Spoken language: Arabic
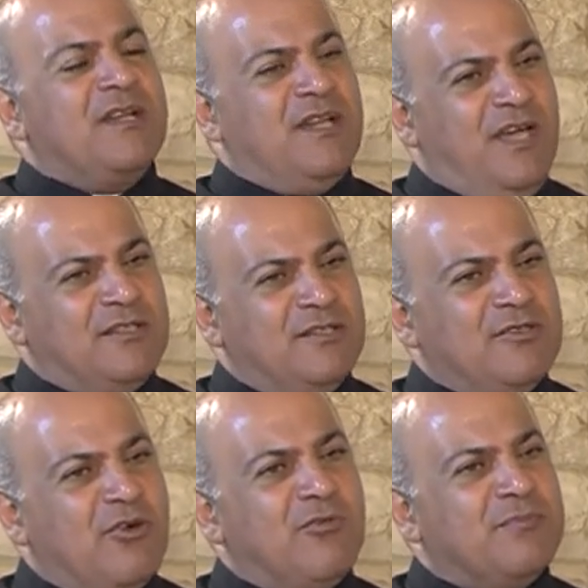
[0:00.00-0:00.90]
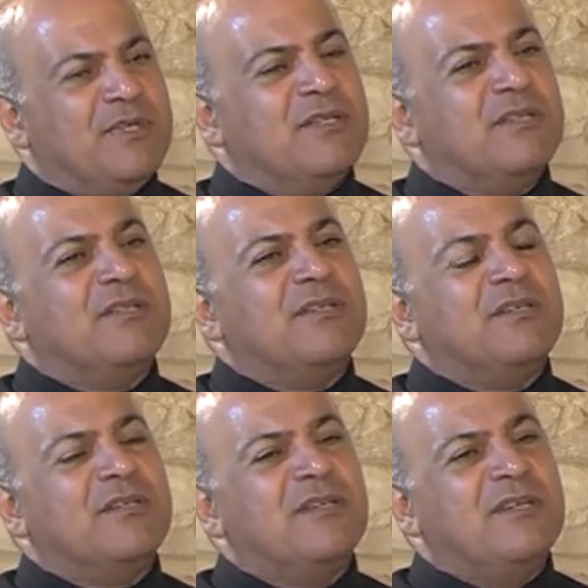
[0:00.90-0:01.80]
لحد اليوم
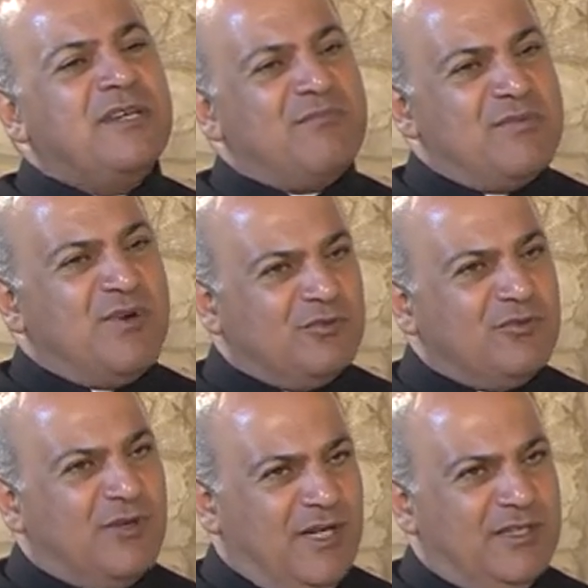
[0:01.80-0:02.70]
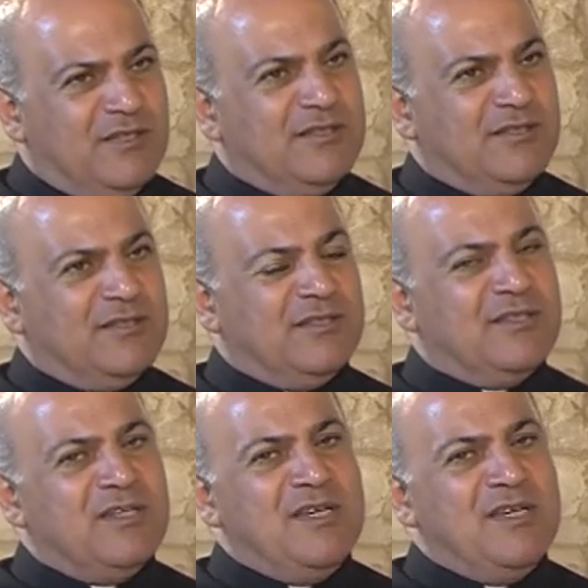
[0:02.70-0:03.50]
بموضوع آه،